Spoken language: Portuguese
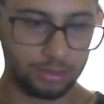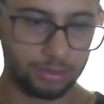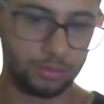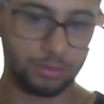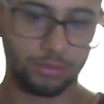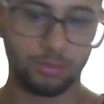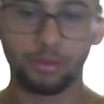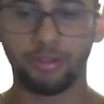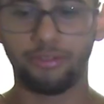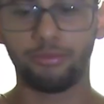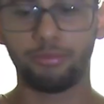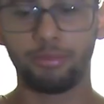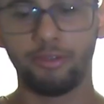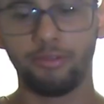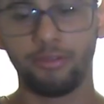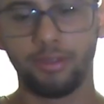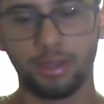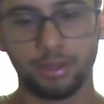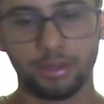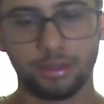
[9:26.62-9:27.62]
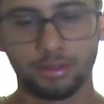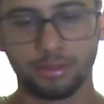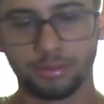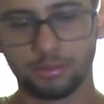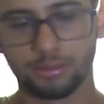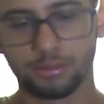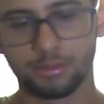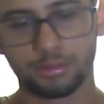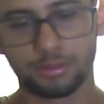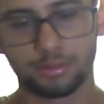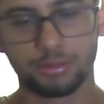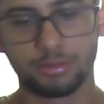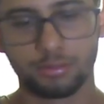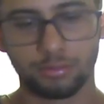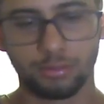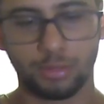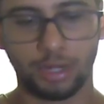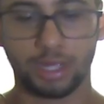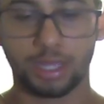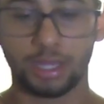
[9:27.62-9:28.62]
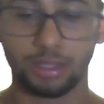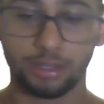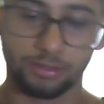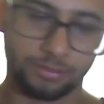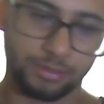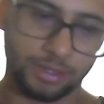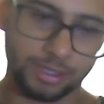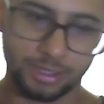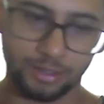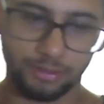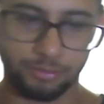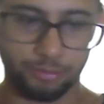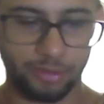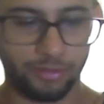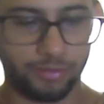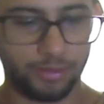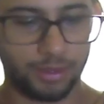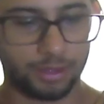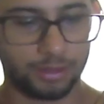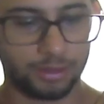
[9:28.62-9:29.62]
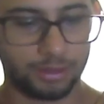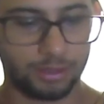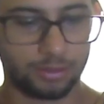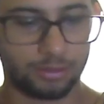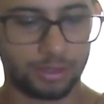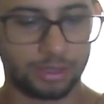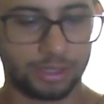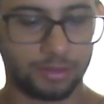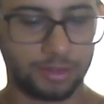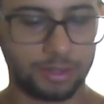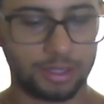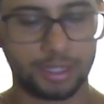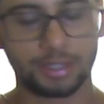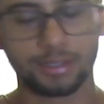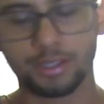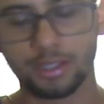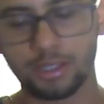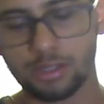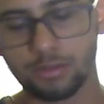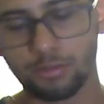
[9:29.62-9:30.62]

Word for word: O FPV, para quem não faz FPV não é tão interessante,